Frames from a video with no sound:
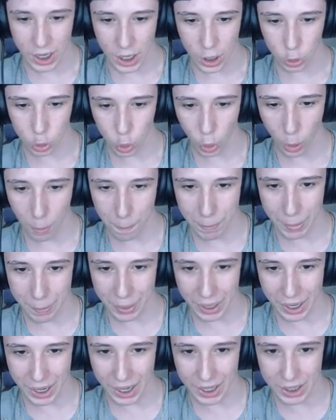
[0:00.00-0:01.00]
eu tô OP pra
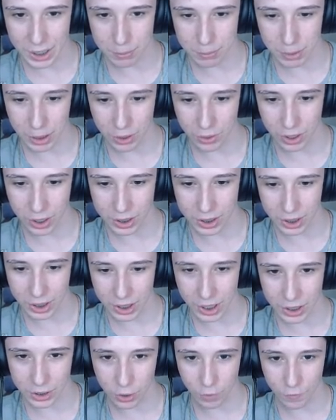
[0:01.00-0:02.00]
caramba agora, tá
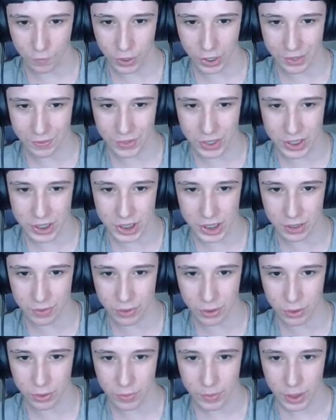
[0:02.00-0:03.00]
ligado? Que eu fico
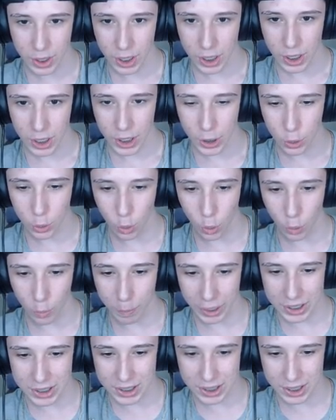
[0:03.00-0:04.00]
invisível e corro
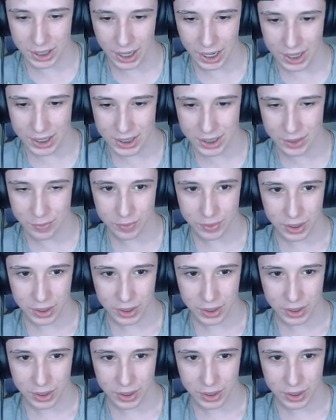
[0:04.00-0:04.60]
pra desgraça.